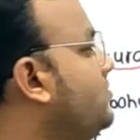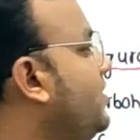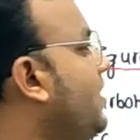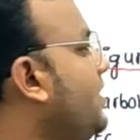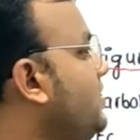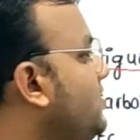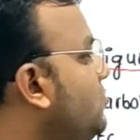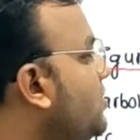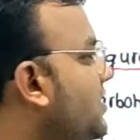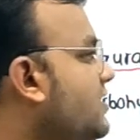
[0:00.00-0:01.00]
ठीक है ये
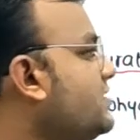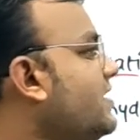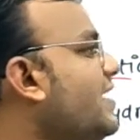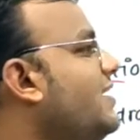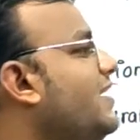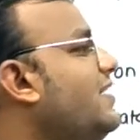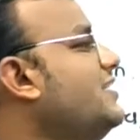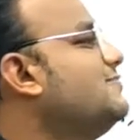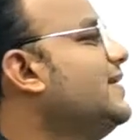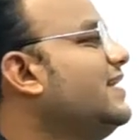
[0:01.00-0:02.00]
थोड़ी ग्रेसर एल
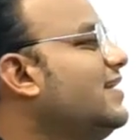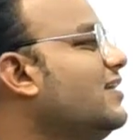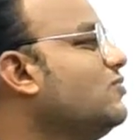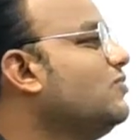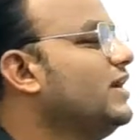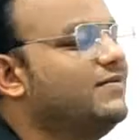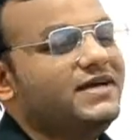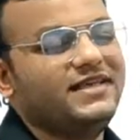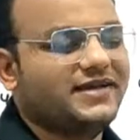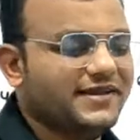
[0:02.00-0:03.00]
की स्पेलिंग गलत हो गई
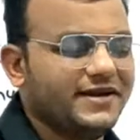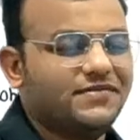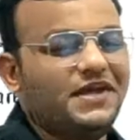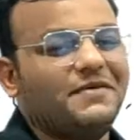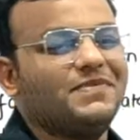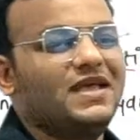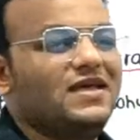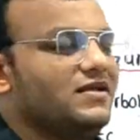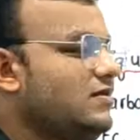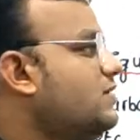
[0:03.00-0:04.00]
भाई देख लेना ठीक है
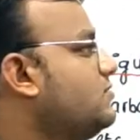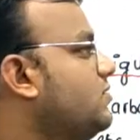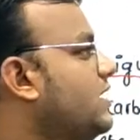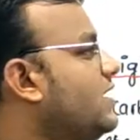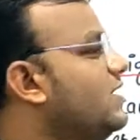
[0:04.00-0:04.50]
थोड़ा